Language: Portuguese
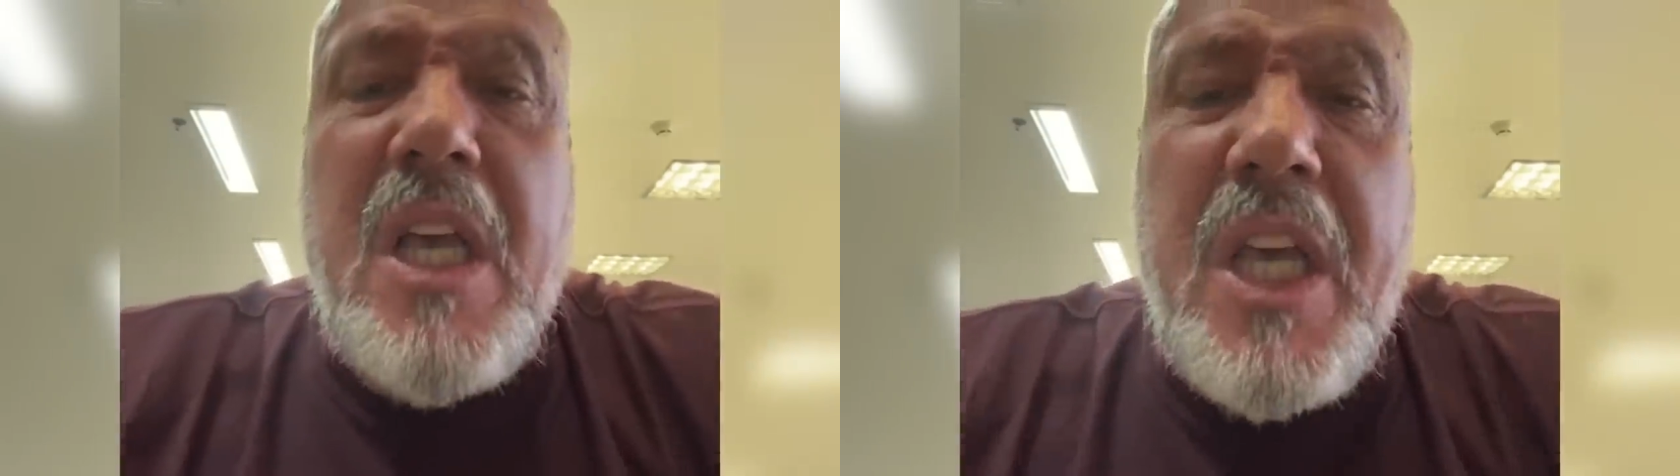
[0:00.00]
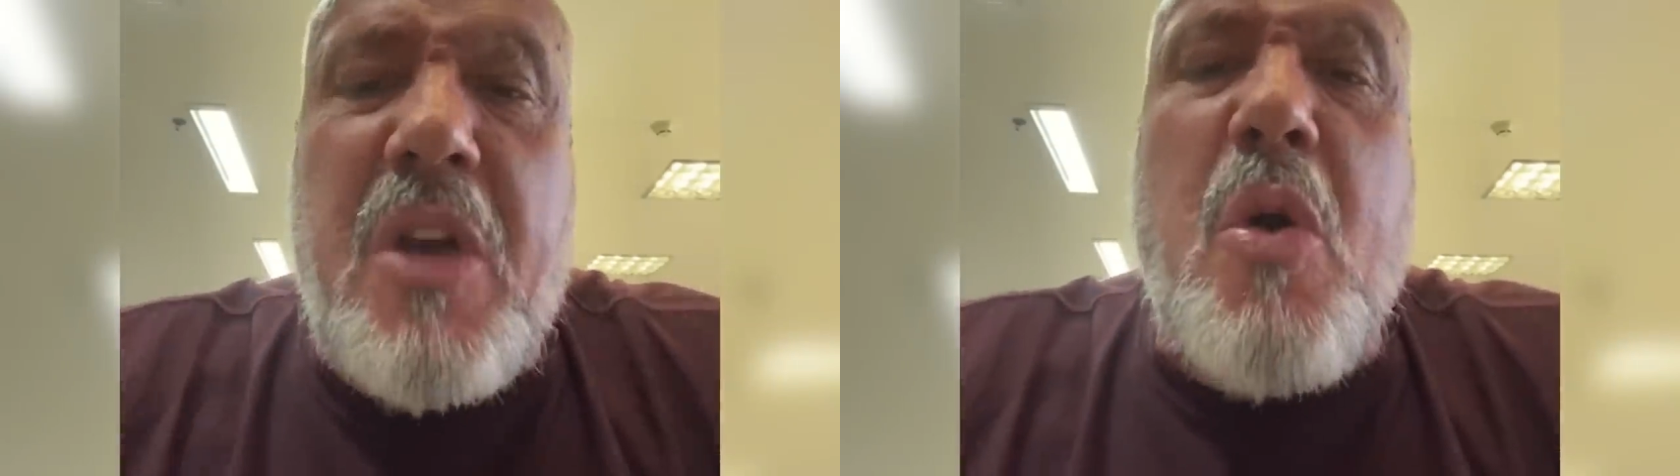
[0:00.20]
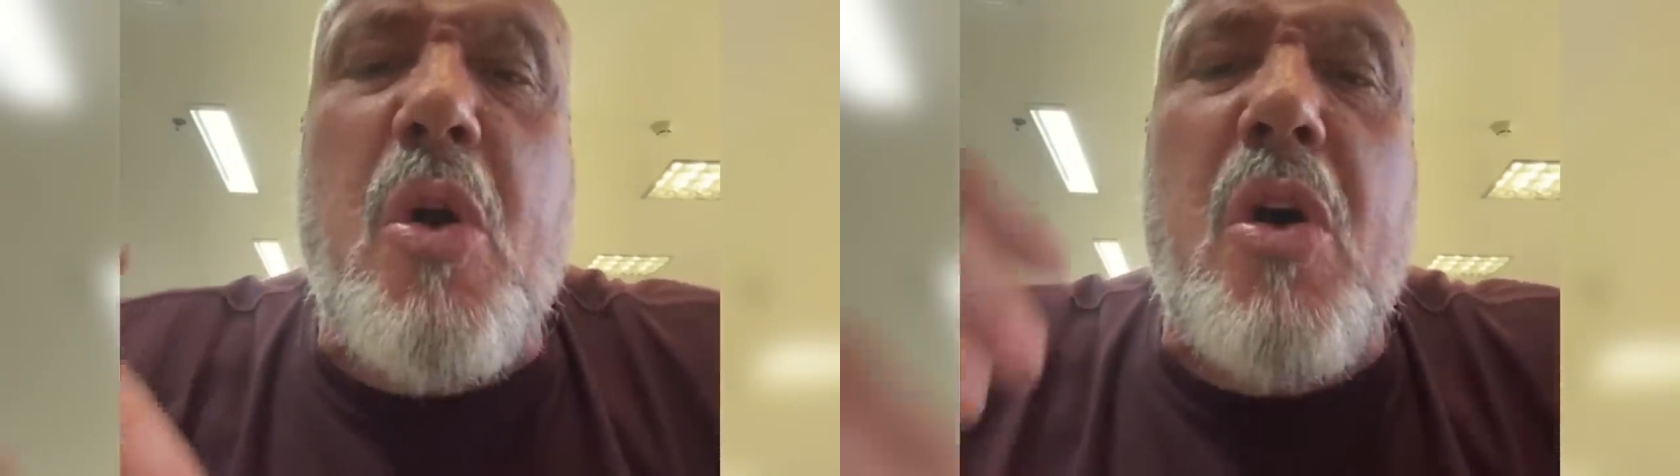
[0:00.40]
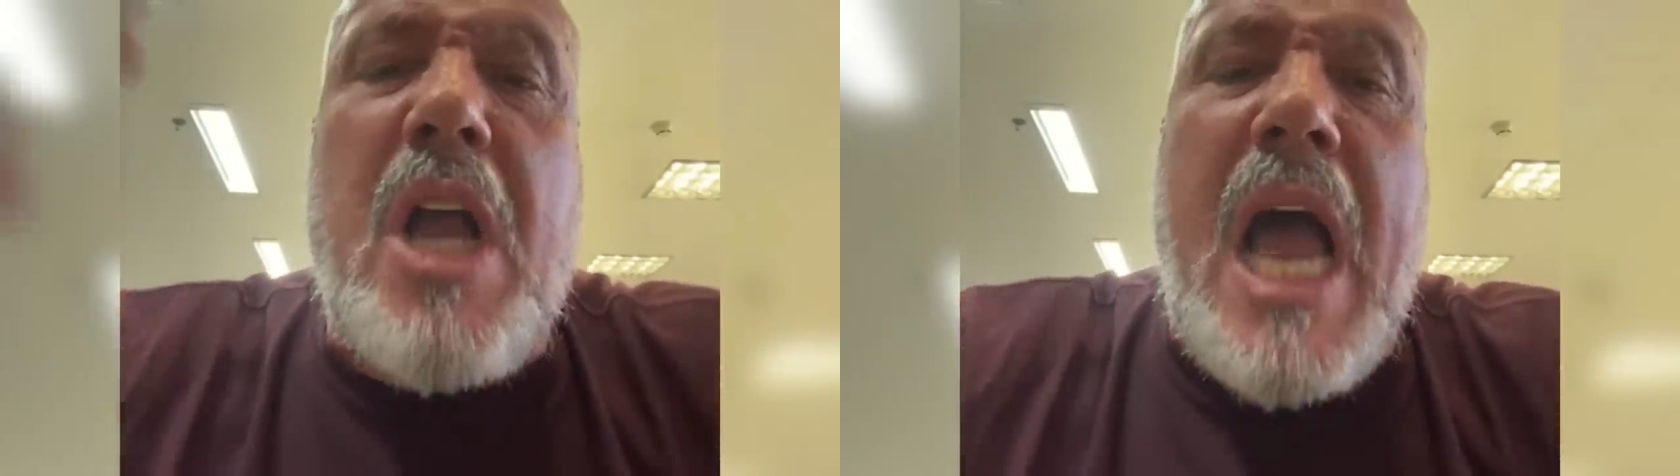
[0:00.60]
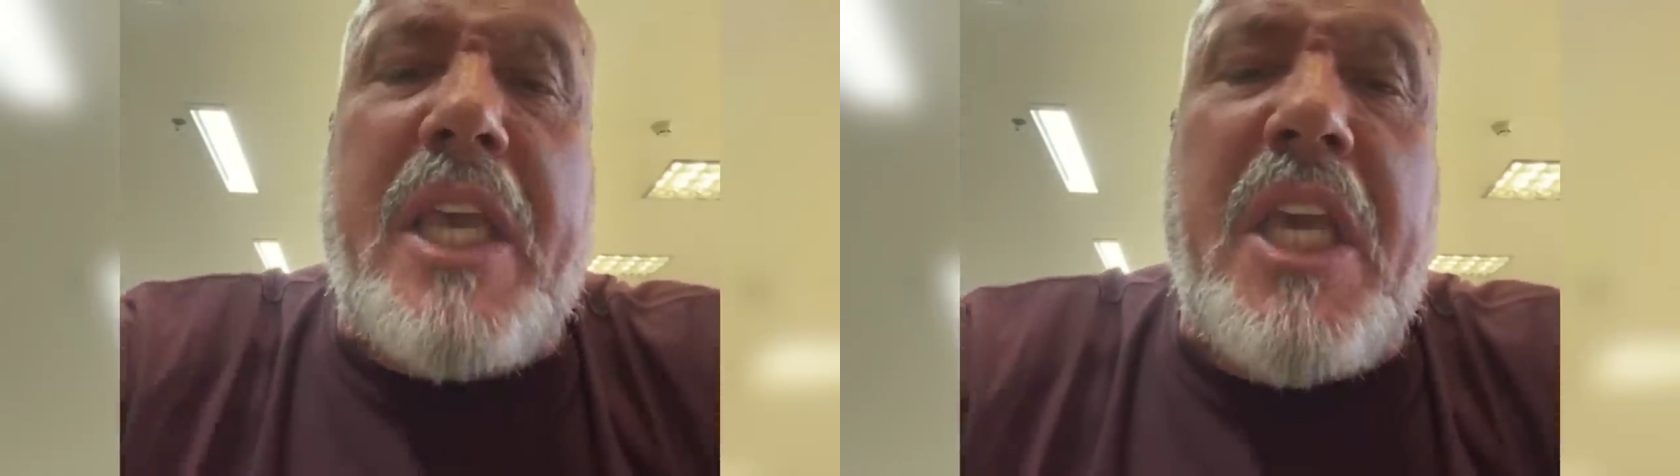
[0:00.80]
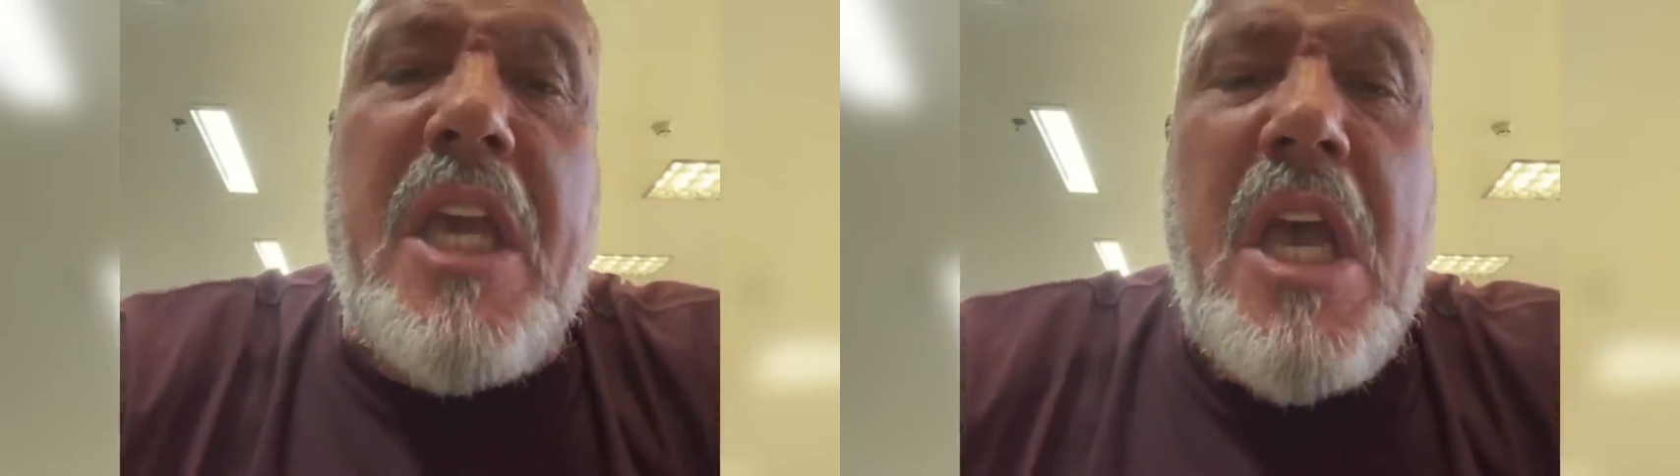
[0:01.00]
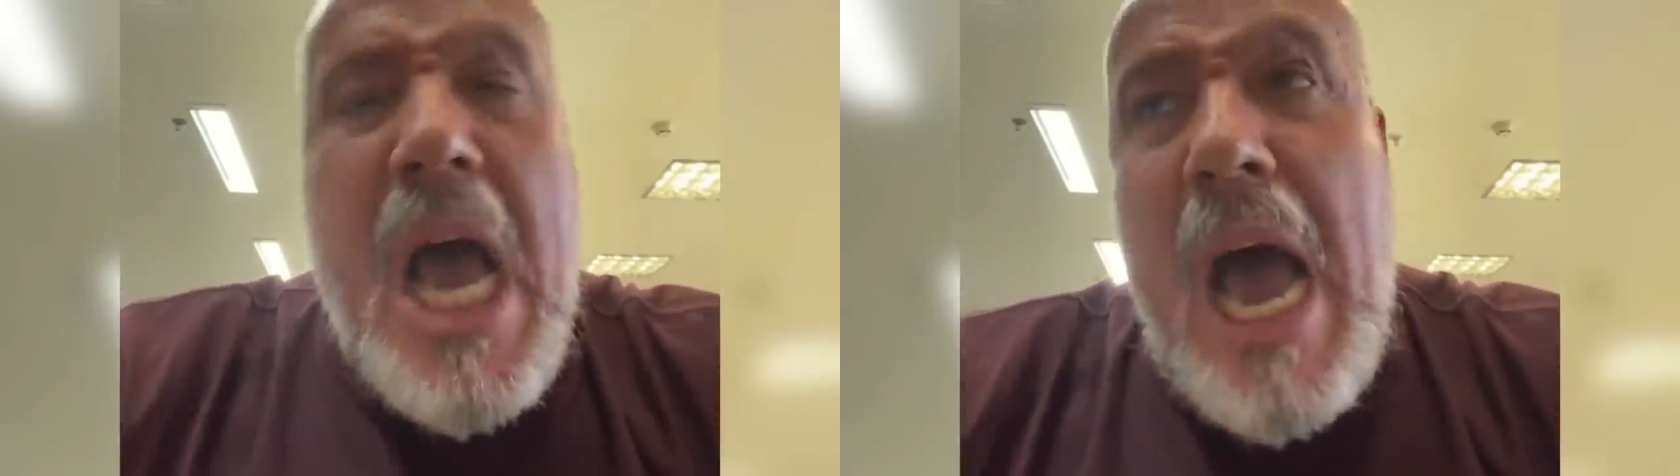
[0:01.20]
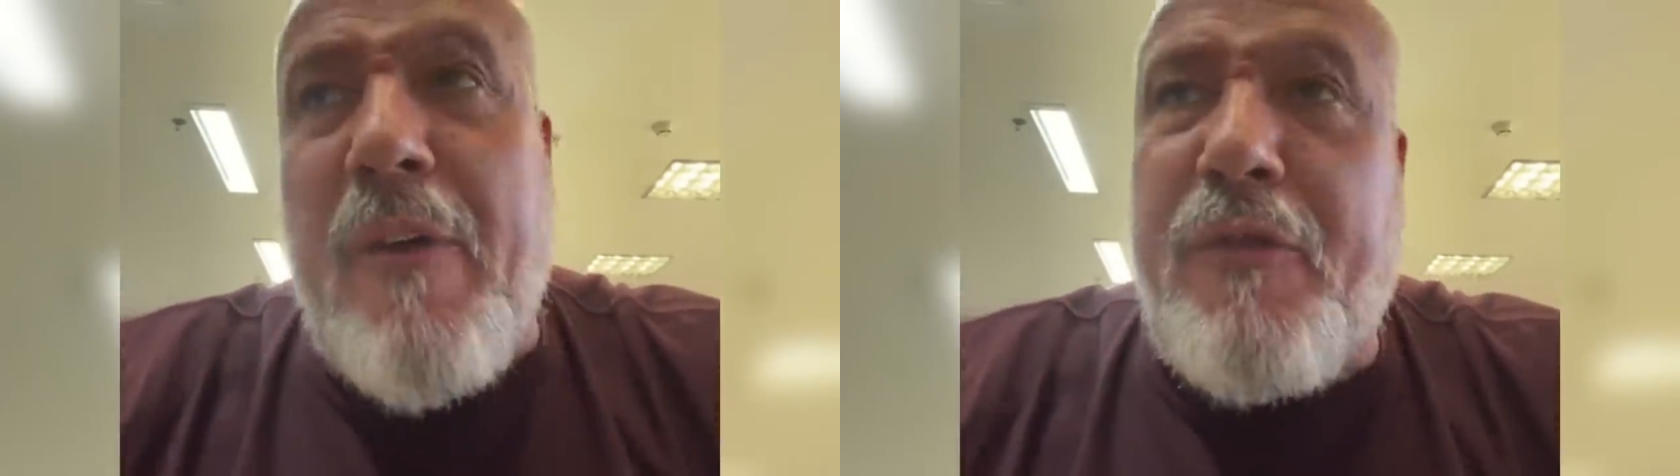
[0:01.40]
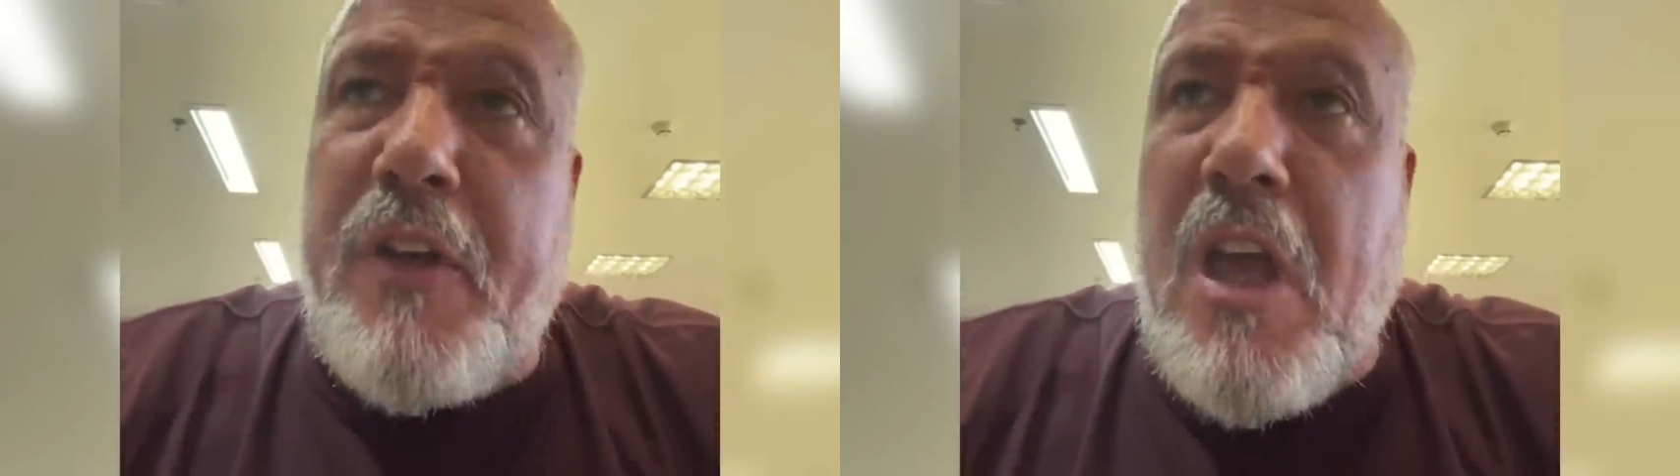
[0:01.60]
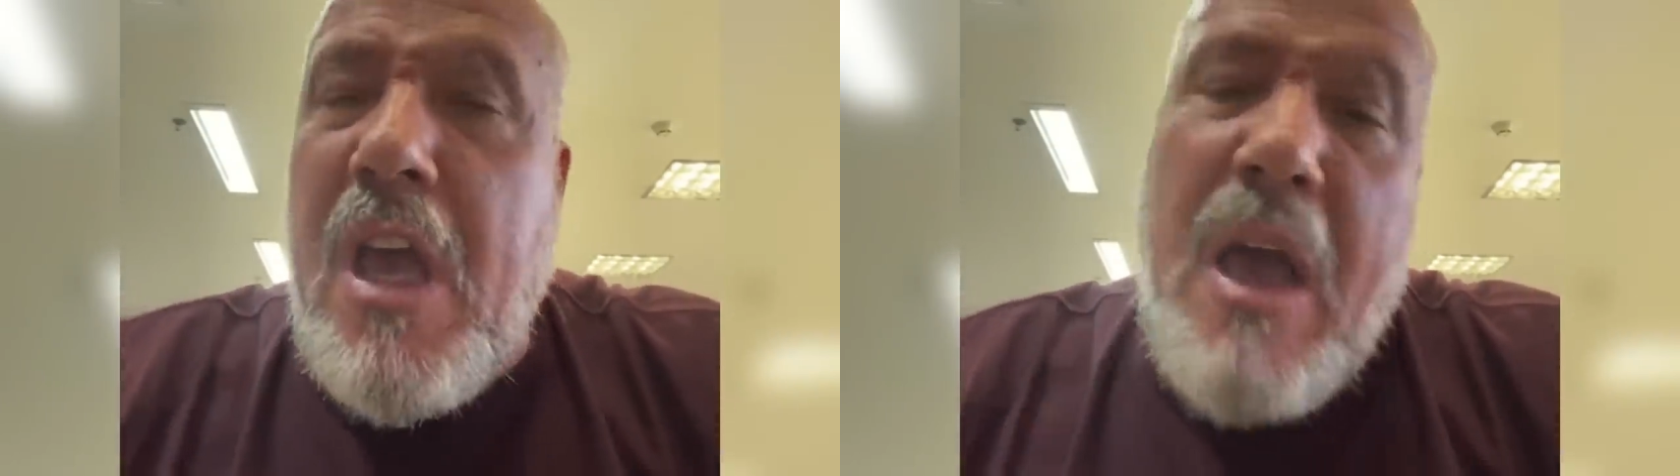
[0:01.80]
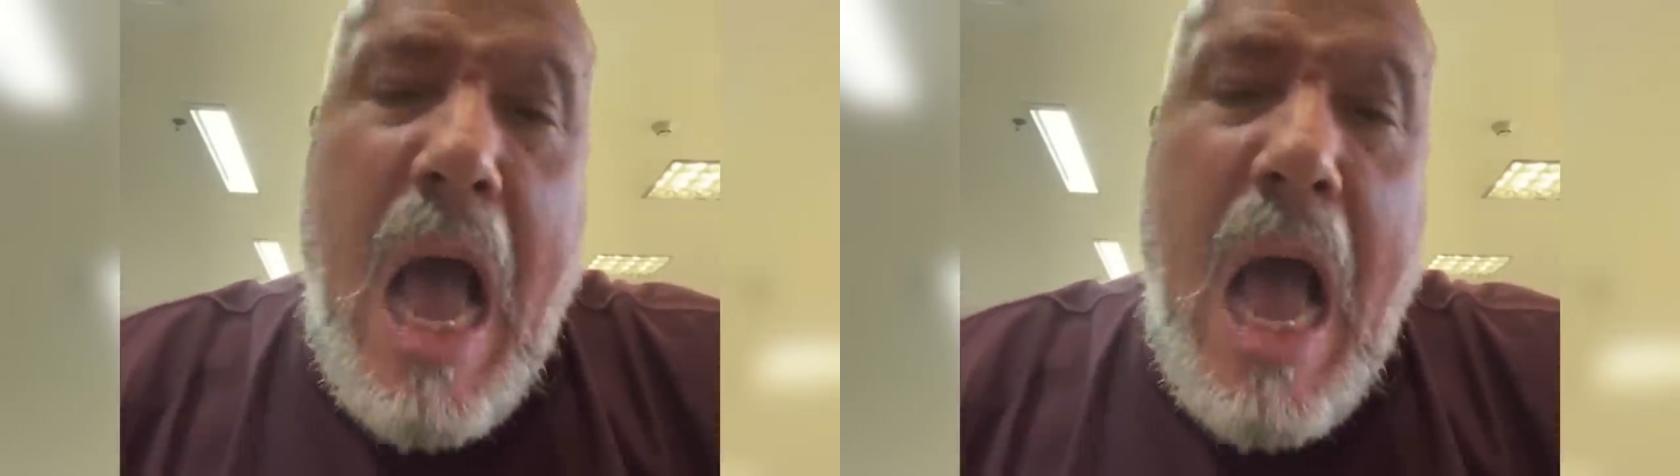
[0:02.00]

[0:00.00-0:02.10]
e colocar que ah, a fi,